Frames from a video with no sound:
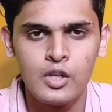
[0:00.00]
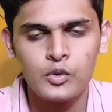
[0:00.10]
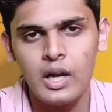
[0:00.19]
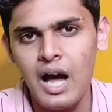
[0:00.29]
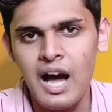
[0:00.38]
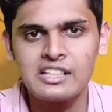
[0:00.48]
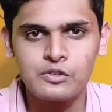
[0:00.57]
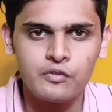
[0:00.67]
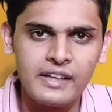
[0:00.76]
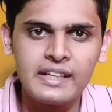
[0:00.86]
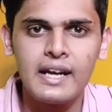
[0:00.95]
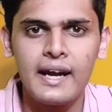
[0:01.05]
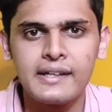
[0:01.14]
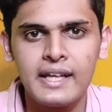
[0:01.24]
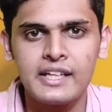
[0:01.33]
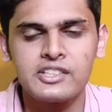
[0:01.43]
तो यार आज वही राइट
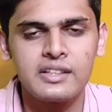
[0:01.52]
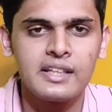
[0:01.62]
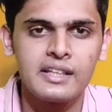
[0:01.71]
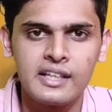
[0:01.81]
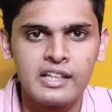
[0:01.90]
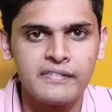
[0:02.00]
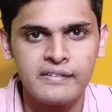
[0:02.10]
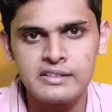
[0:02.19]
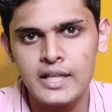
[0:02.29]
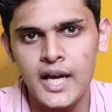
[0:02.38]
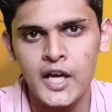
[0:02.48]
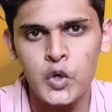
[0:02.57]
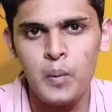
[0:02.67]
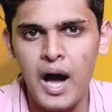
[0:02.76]
डायरेक्शन देने के लिए फिर से आया हूँ